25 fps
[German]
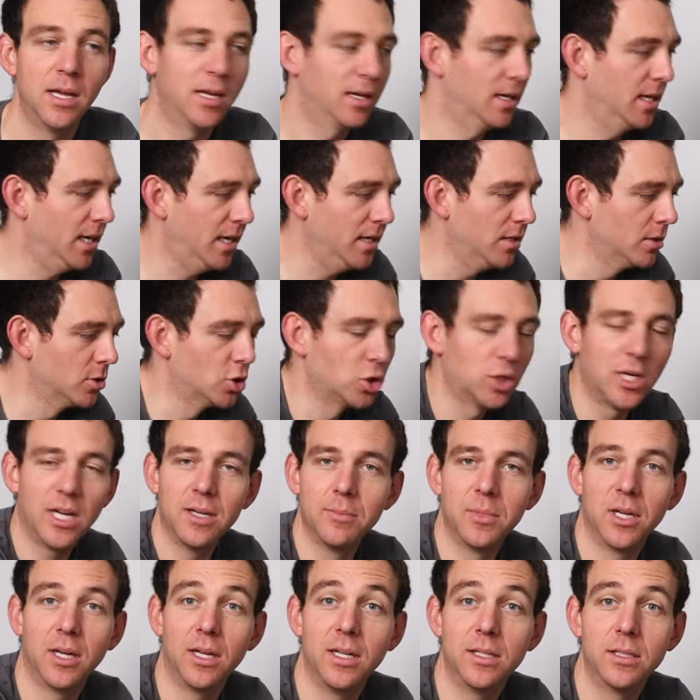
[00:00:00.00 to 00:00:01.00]
Der
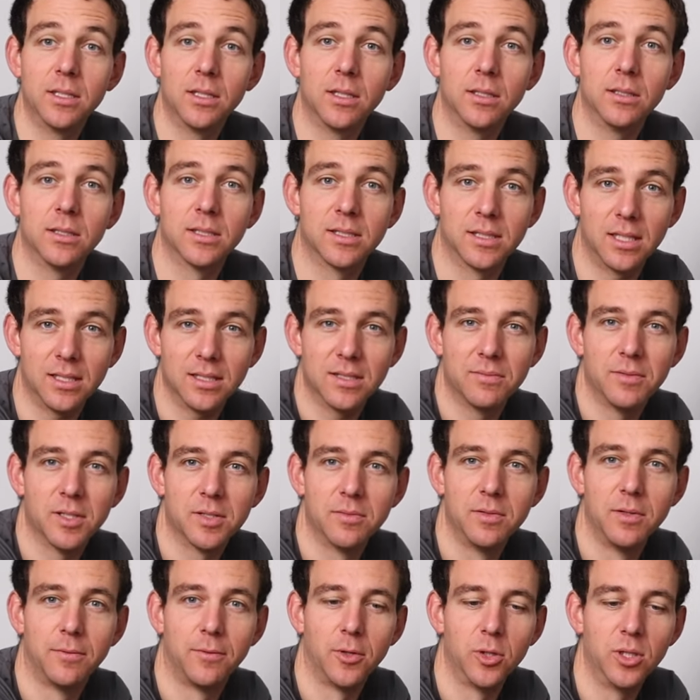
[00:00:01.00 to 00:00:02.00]
Edelstahlbehälter ist das,
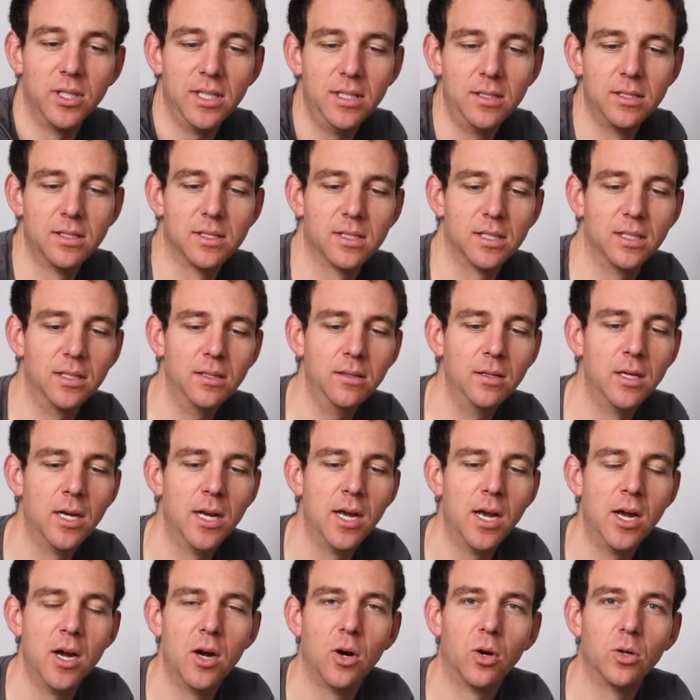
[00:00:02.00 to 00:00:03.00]
was wir von innen sehen
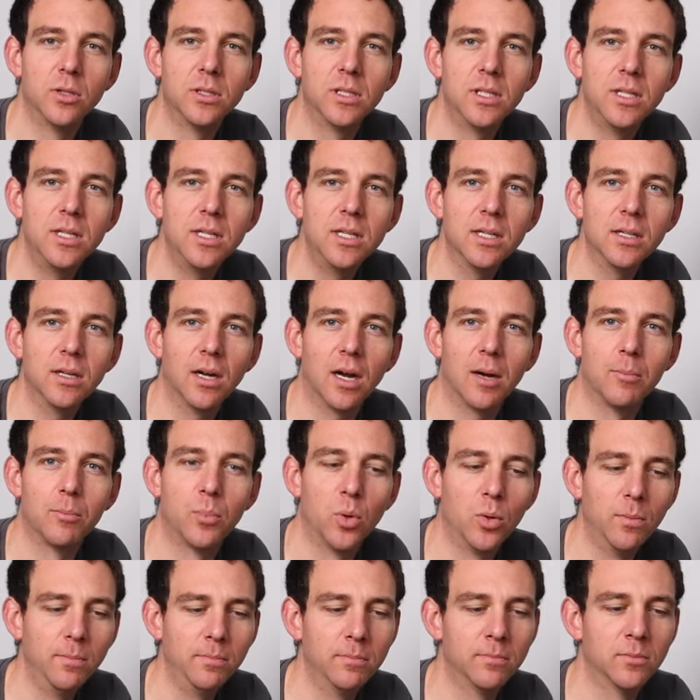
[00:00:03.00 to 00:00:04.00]
und hier am
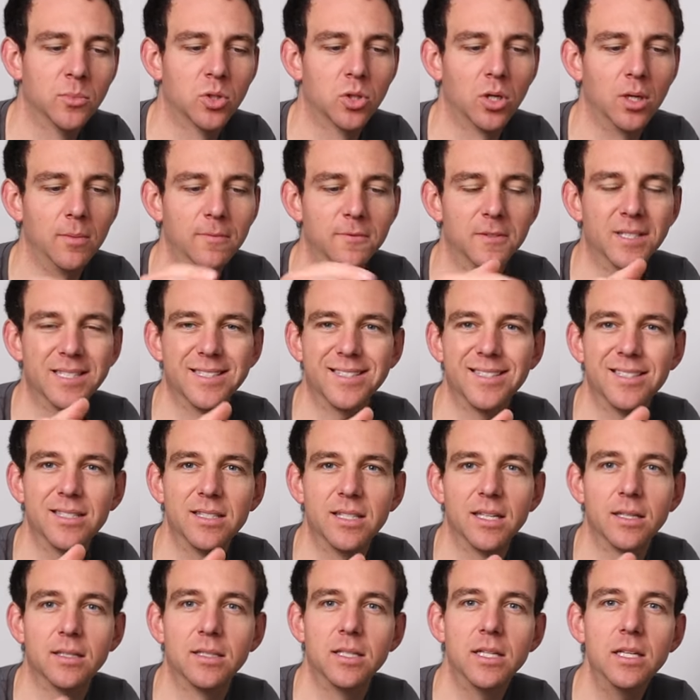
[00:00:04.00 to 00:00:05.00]
Pumpentopf, das ist
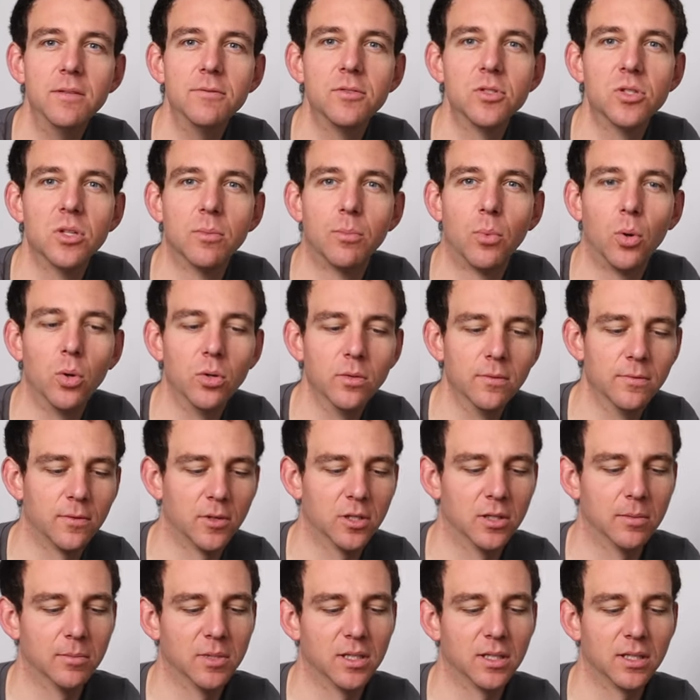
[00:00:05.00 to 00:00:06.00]
der tiefste Punkt
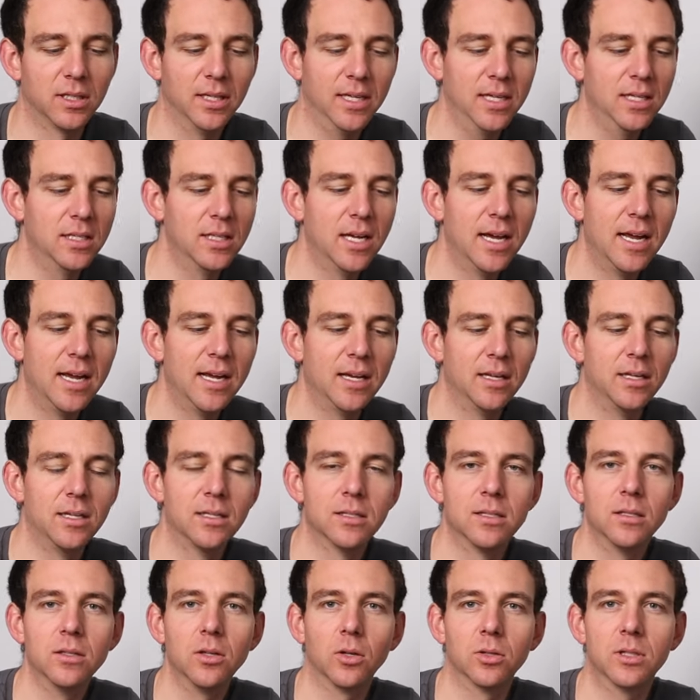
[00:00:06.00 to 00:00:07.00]
von dem Gerät, hier
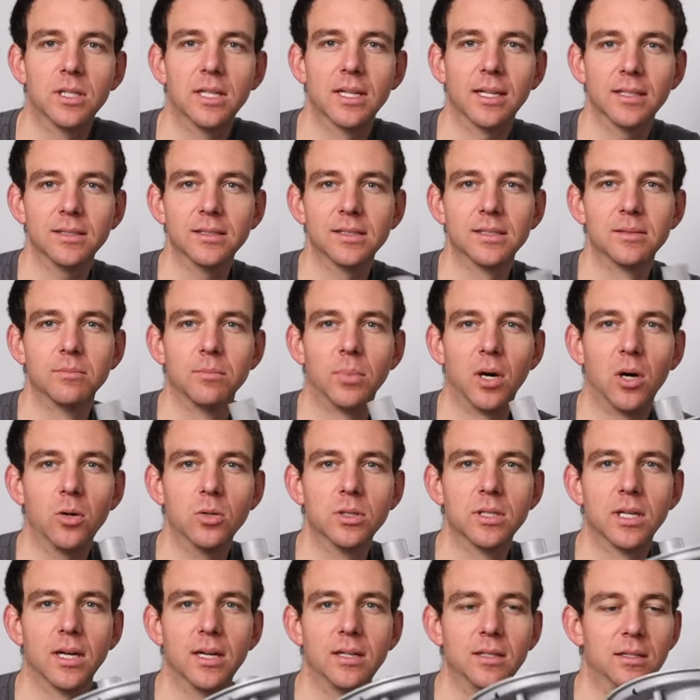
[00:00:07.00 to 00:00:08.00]
sind auch die ganzen
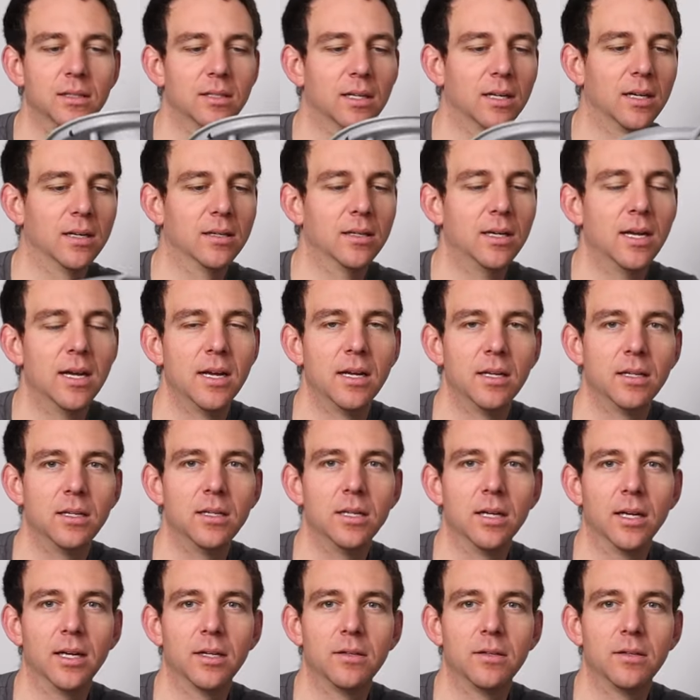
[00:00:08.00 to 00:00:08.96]
Bauteile dran, hier